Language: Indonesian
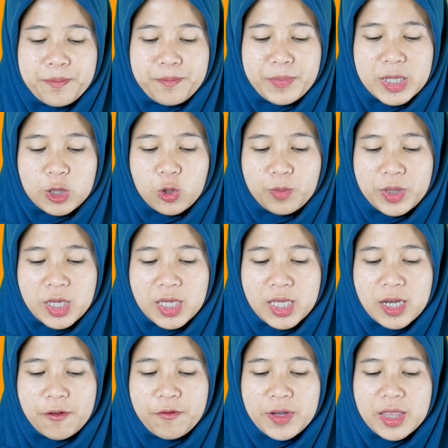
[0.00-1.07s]

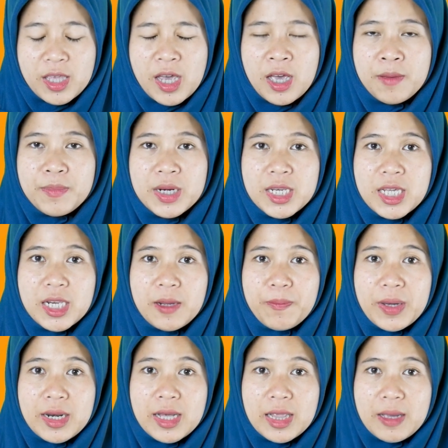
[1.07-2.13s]
Mantobi'inya fathah berdiri
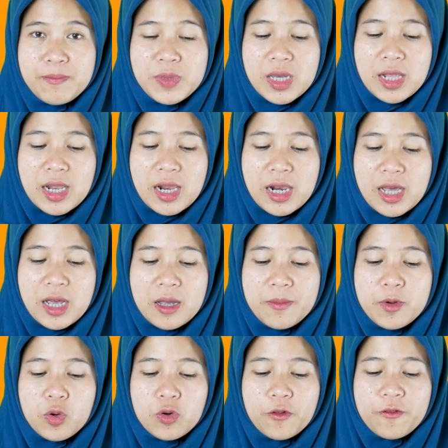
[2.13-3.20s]
pada lam
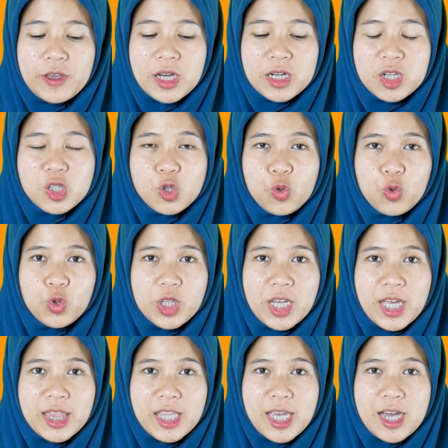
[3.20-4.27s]
jalalah, huruf yang
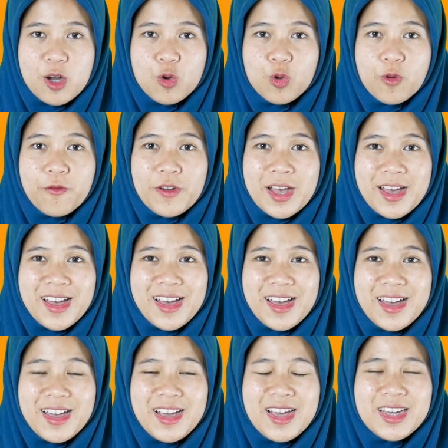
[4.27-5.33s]
disukunkannya huruf ha.